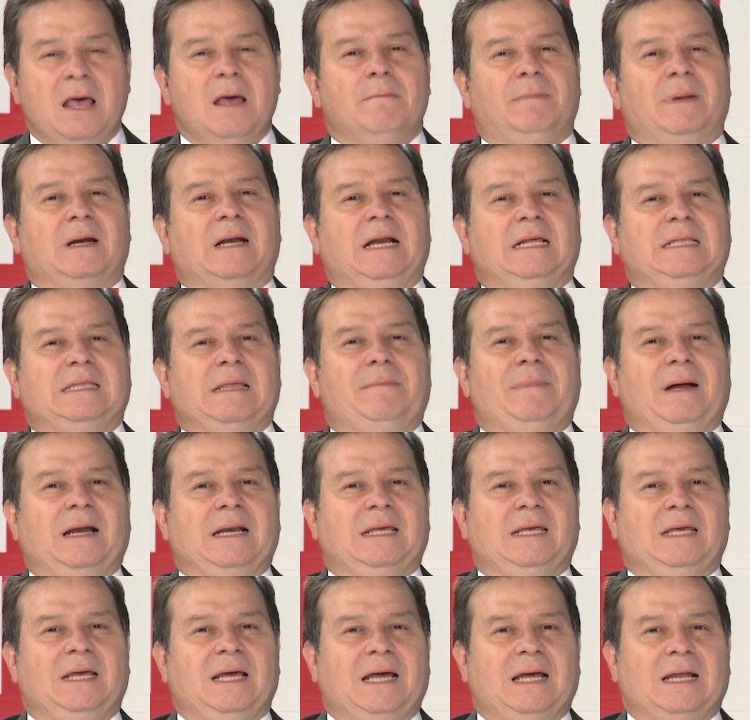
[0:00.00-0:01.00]
Margarita
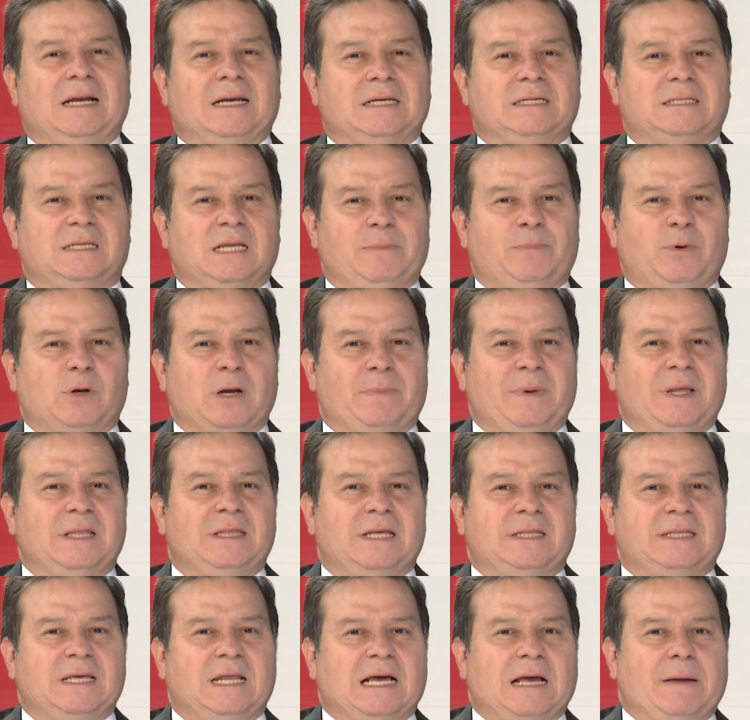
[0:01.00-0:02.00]
María Restrepo,
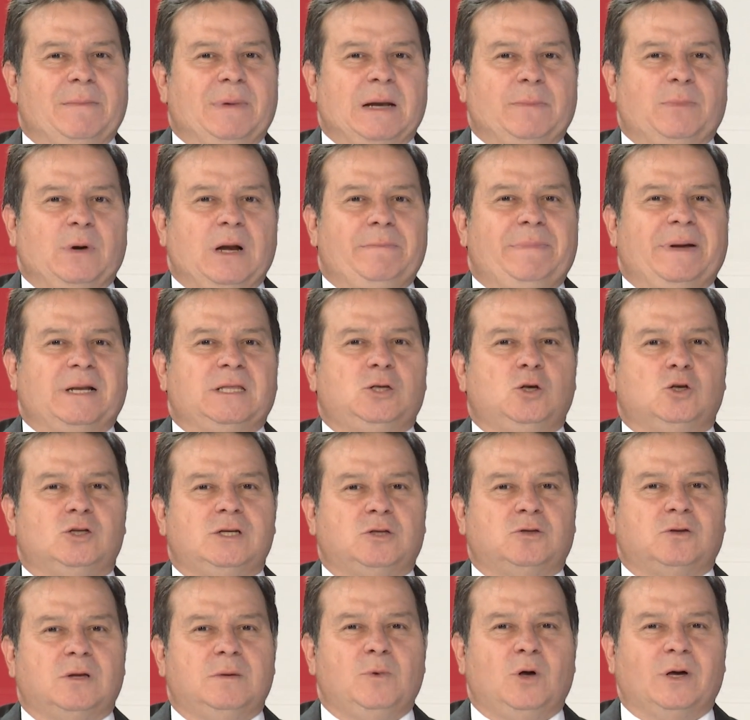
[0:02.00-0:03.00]
representante de la Cámara por el Partido
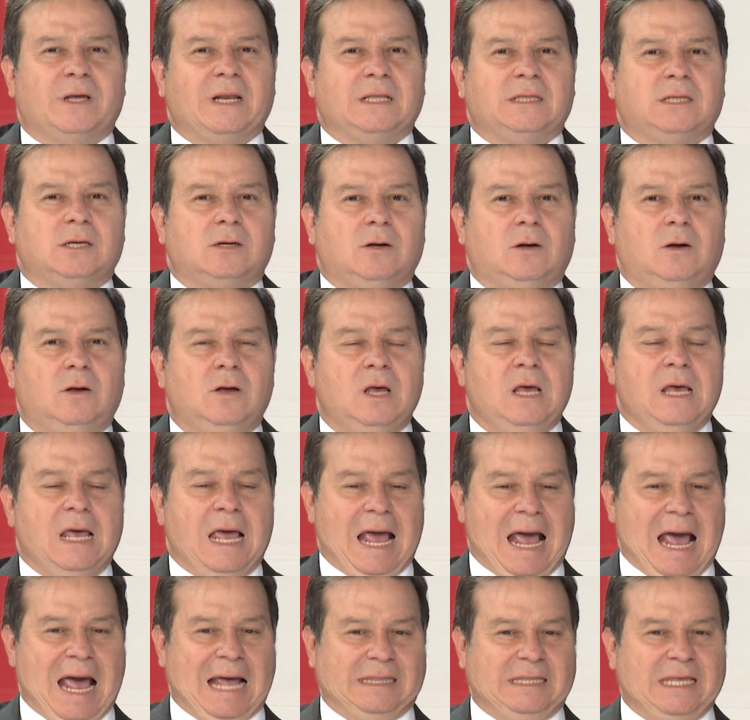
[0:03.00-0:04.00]
Centro Democrático,
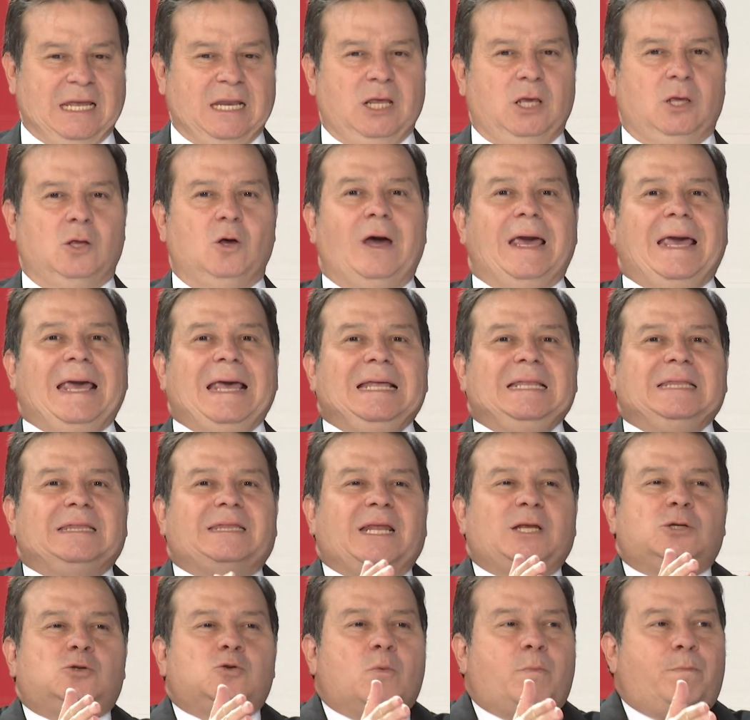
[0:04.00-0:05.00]
ha tenido
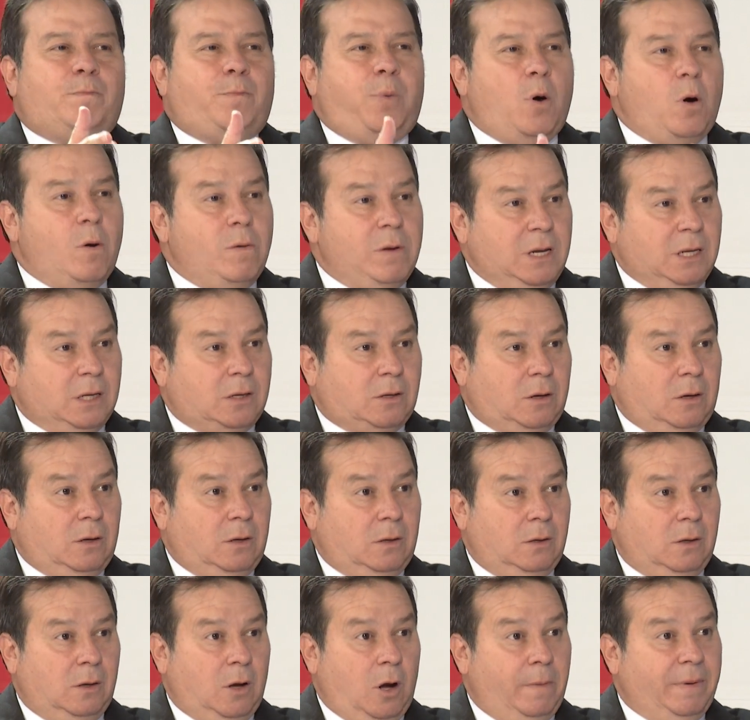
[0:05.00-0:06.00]
entre su
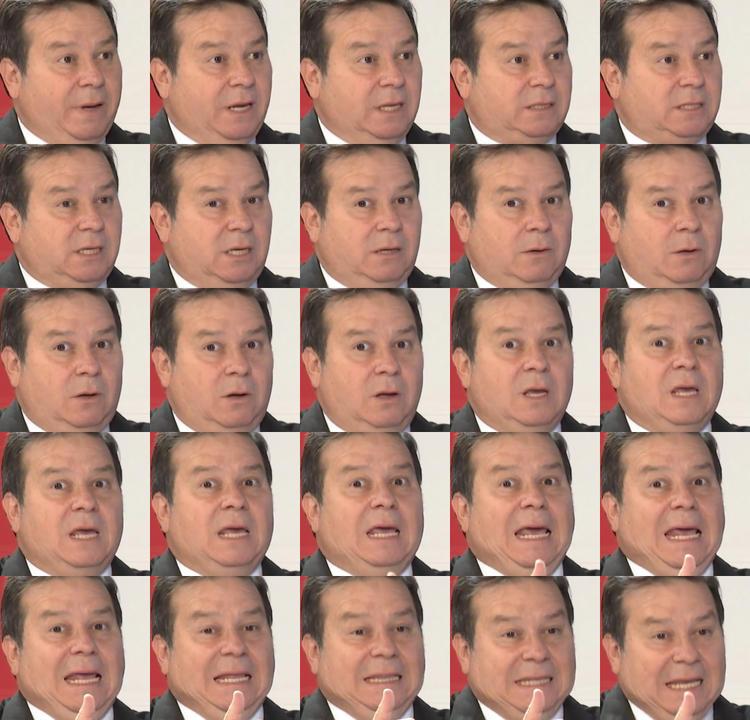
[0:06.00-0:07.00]
público objetivo
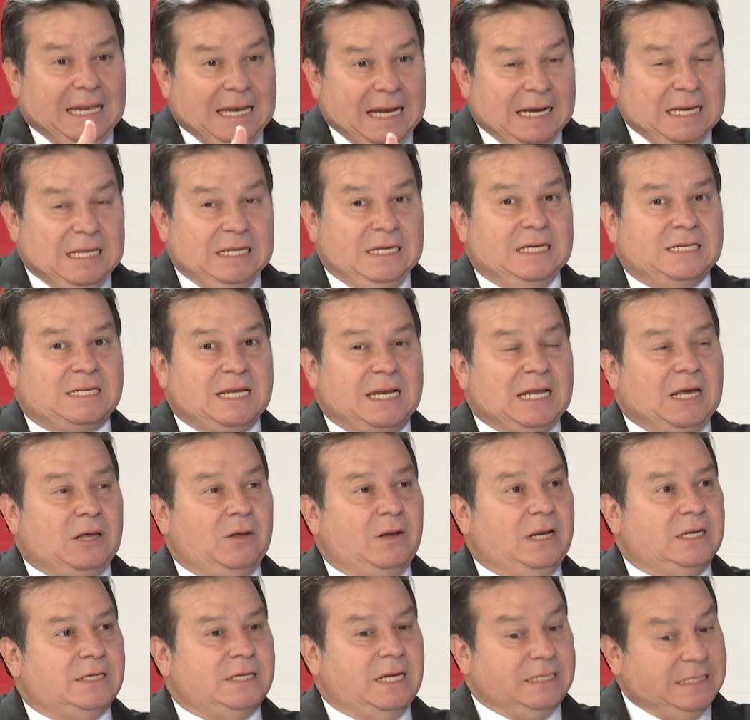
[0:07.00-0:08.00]
el de la niñez y la
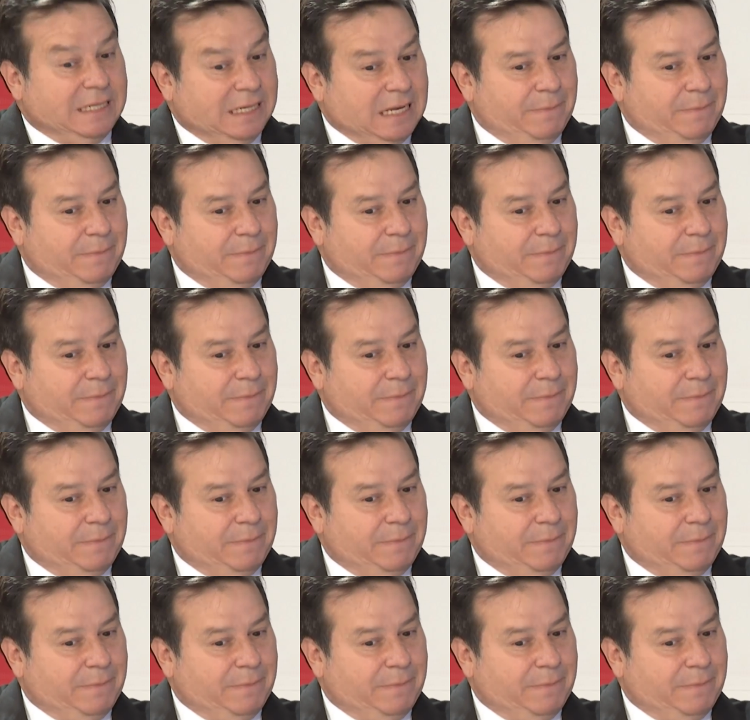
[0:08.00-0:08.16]
adolescencia.